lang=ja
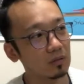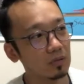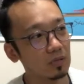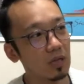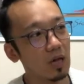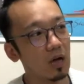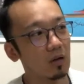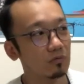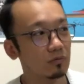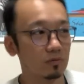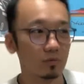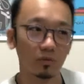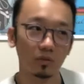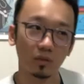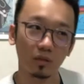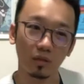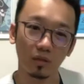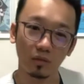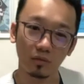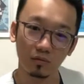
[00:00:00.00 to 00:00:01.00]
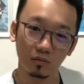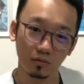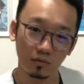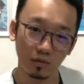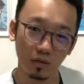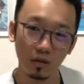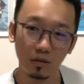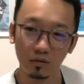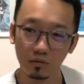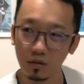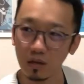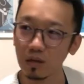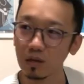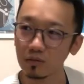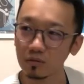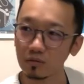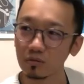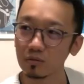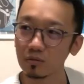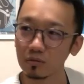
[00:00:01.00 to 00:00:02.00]
慰安婦としなんかななん
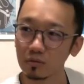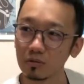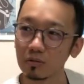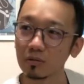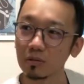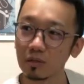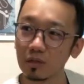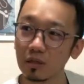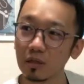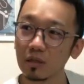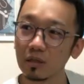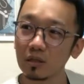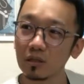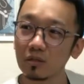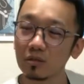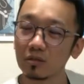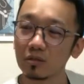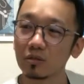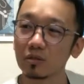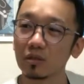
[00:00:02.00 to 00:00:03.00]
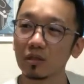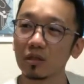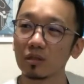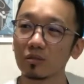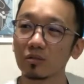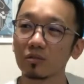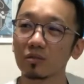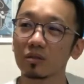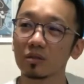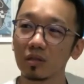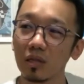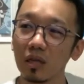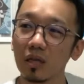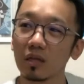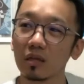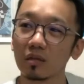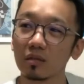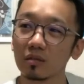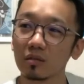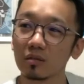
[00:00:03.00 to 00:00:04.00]
かそういう女性として
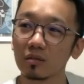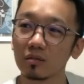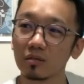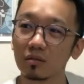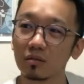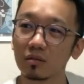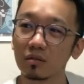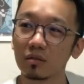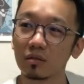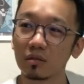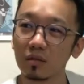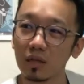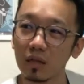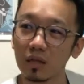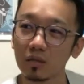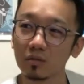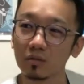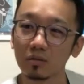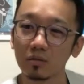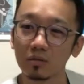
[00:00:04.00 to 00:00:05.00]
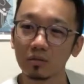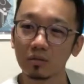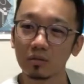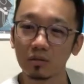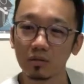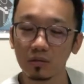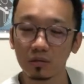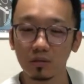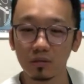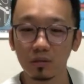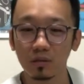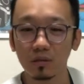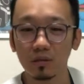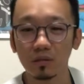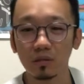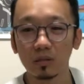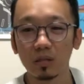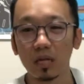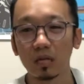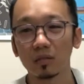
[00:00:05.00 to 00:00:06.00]
あの
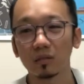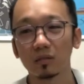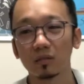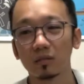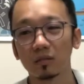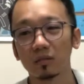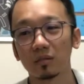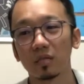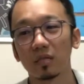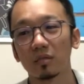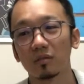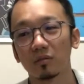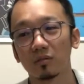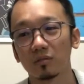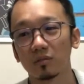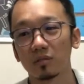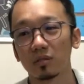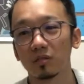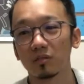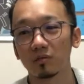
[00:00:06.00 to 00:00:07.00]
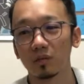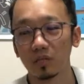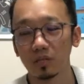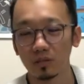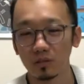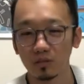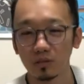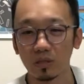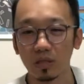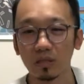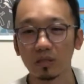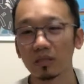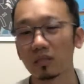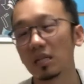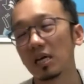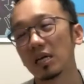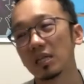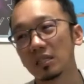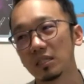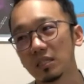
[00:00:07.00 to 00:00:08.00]
男性の人たちを手
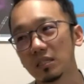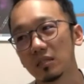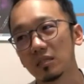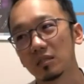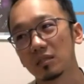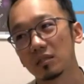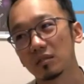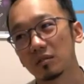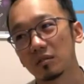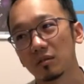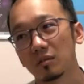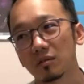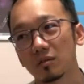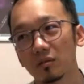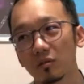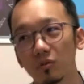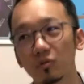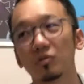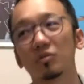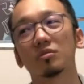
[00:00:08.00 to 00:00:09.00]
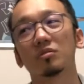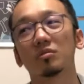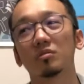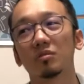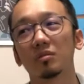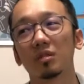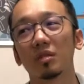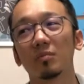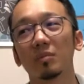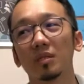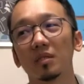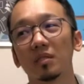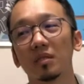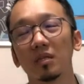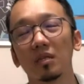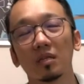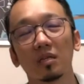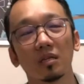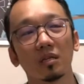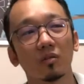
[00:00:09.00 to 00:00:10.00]
伝いに補助するため、
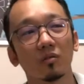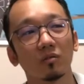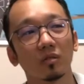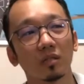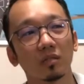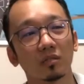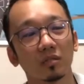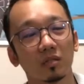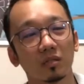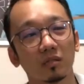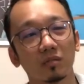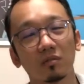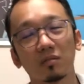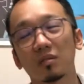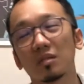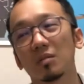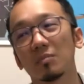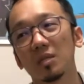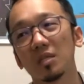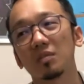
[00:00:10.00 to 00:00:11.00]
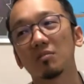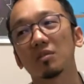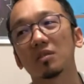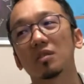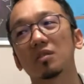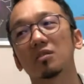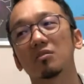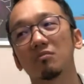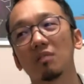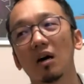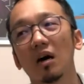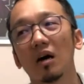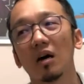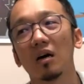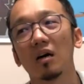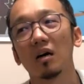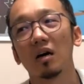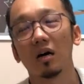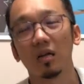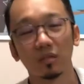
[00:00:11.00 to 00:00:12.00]
お助けするために私は、
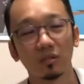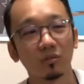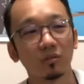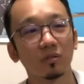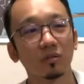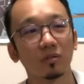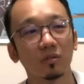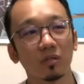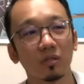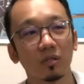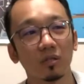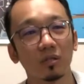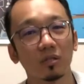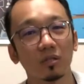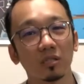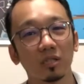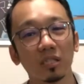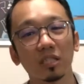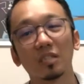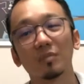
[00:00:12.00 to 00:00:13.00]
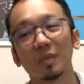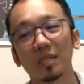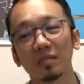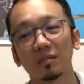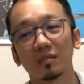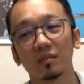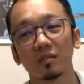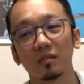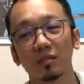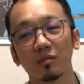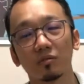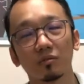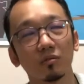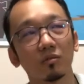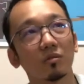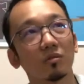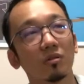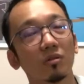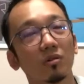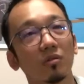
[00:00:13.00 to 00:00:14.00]
うん、あの行きますっていうの
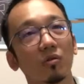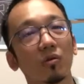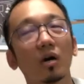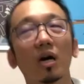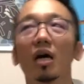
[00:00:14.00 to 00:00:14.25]
を、お